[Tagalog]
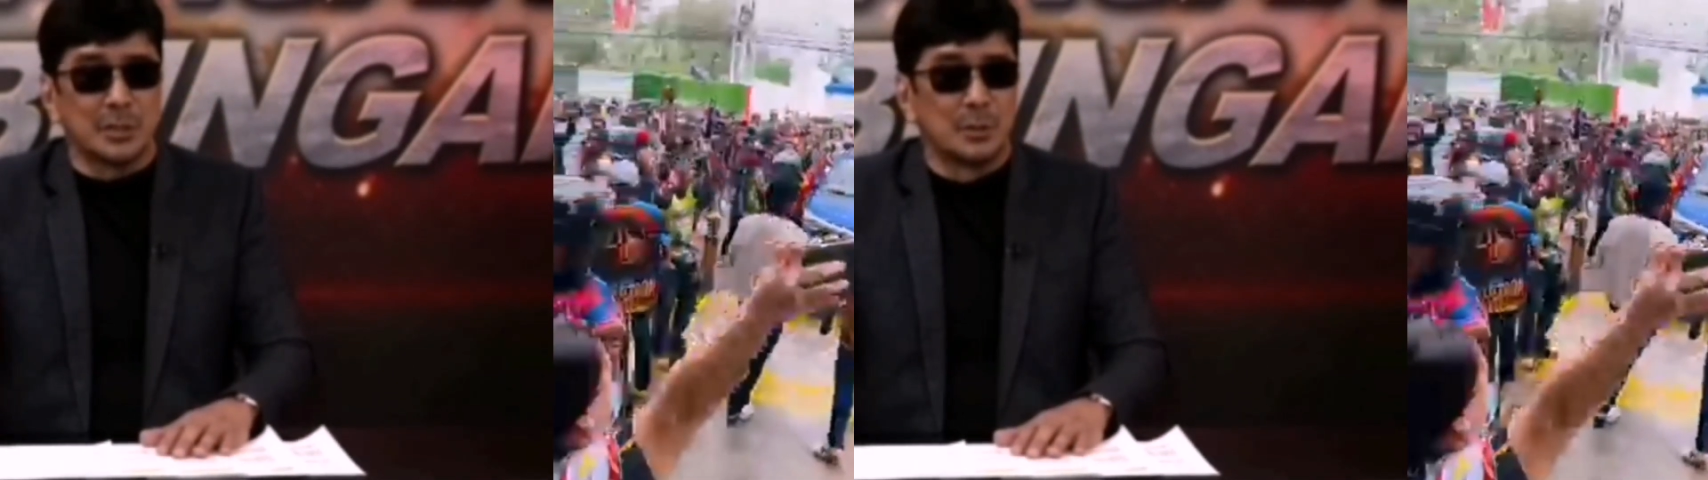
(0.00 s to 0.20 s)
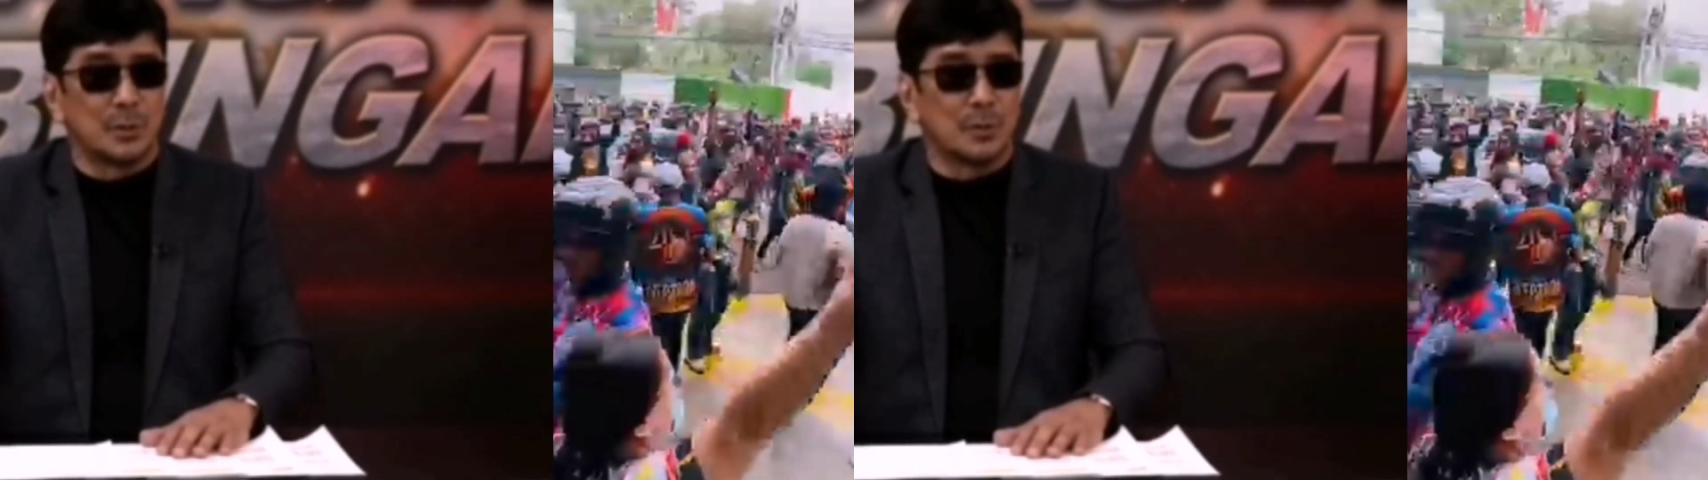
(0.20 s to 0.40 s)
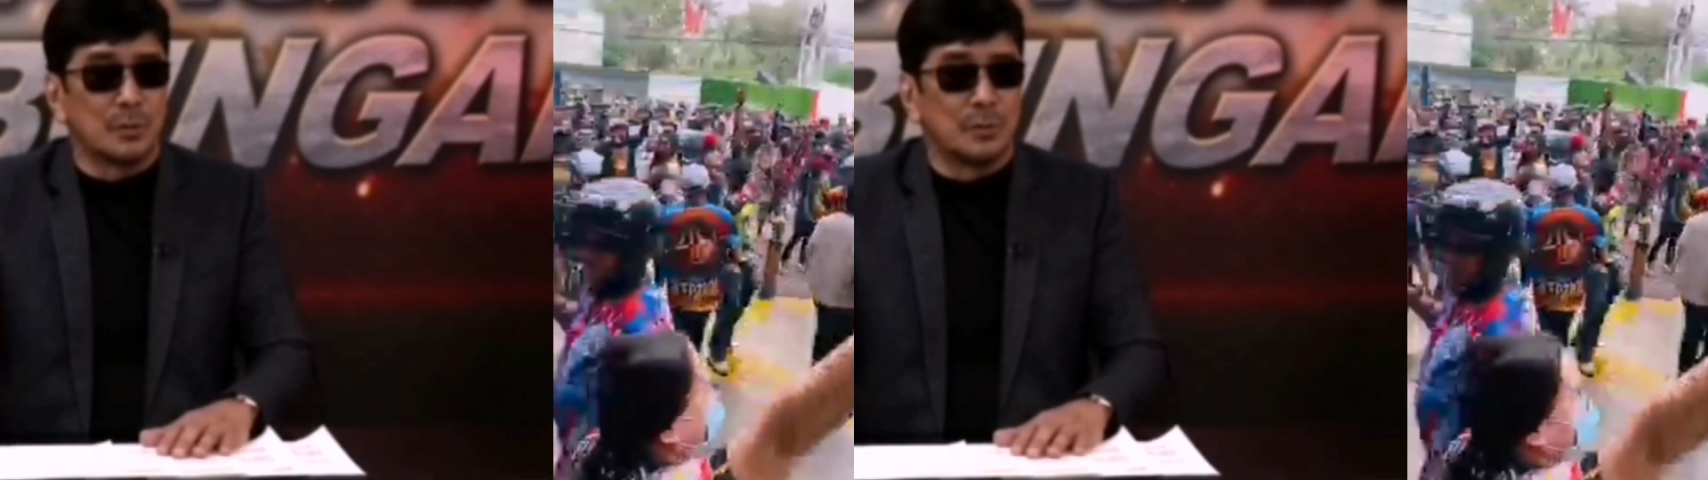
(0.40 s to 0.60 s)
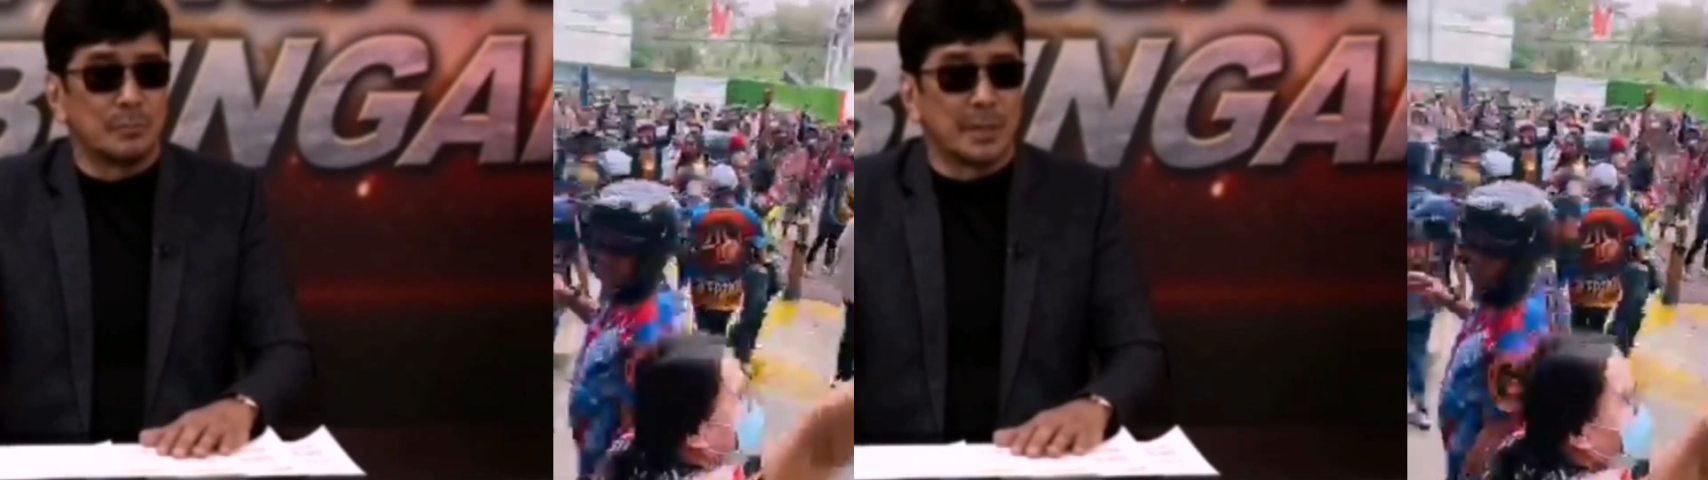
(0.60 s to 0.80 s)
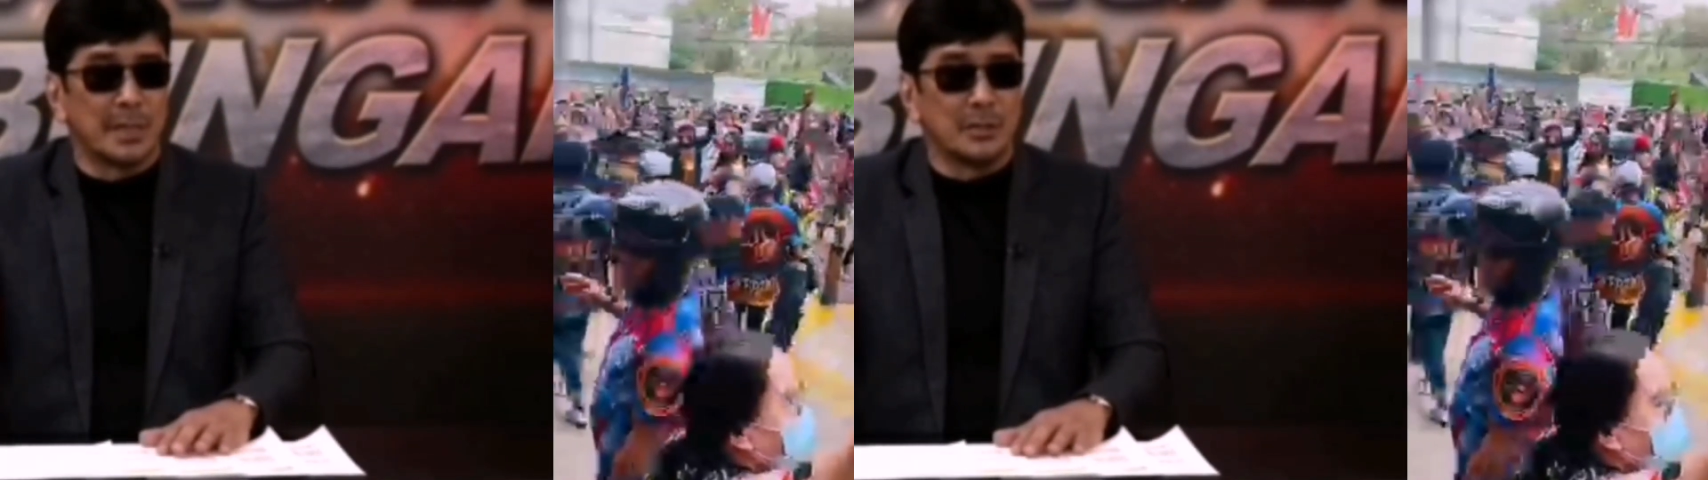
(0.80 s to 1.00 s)
siguro,
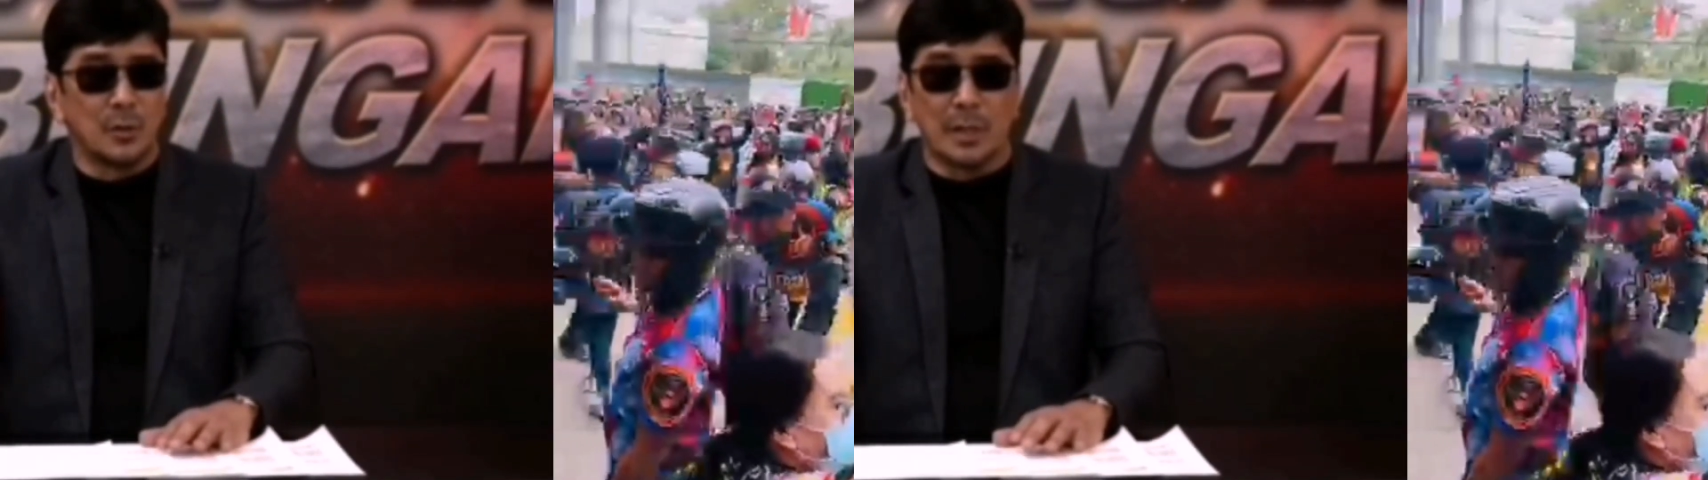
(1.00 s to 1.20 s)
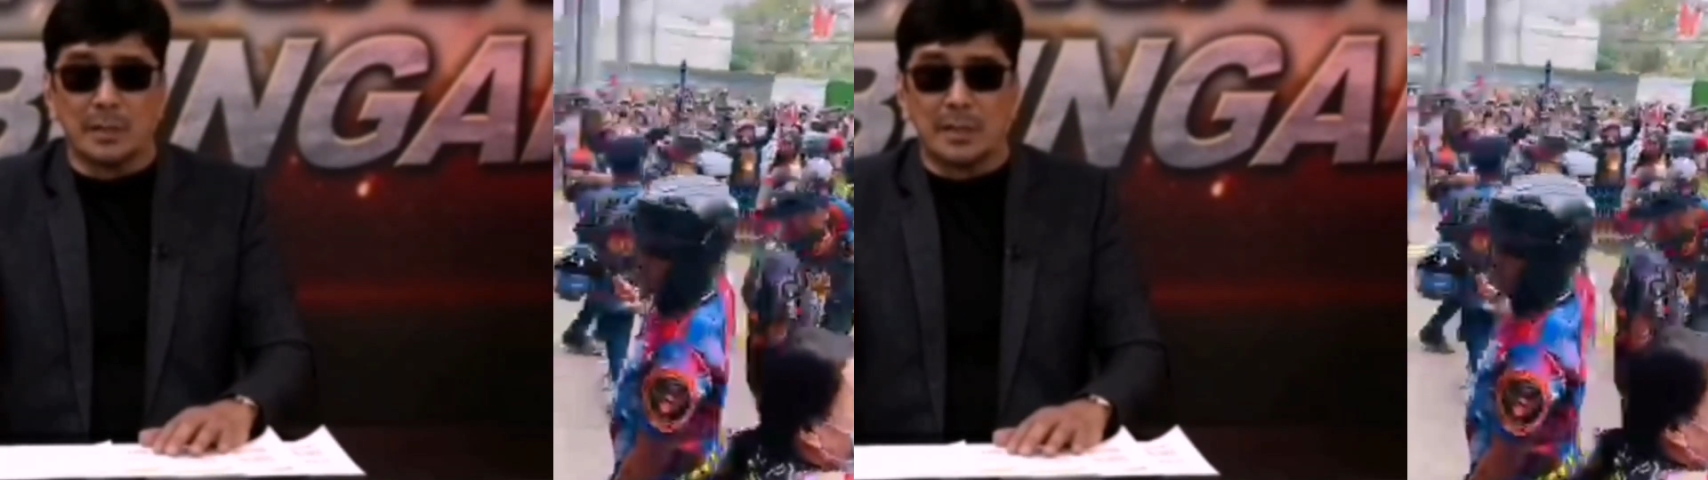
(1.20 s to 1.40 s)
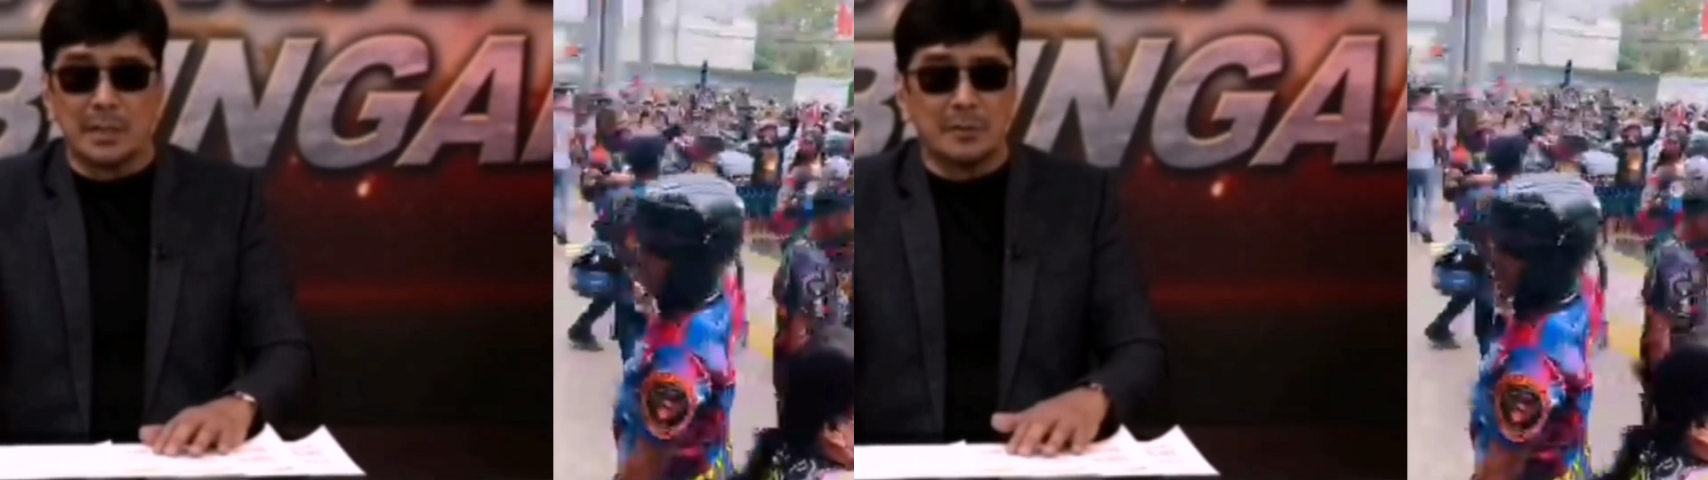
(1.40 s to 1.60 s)
bigyan niyo ako ng